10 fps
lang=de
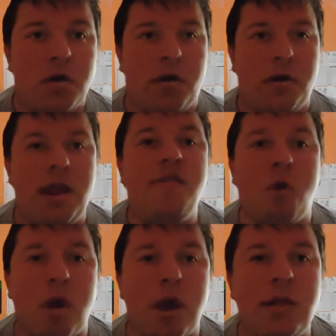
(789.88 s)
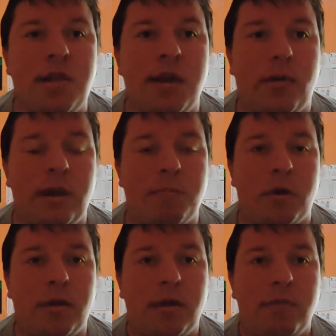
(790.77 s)
Und jetzt frage ich diese Leute
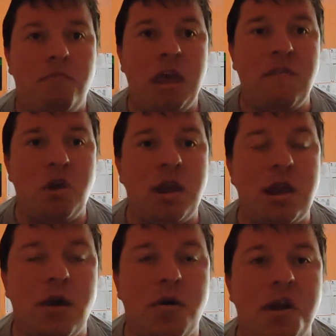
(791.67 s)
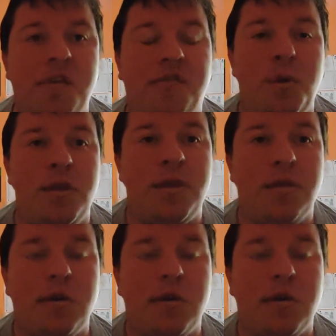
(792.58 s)
mal, wie würdet ihr euch fühlen,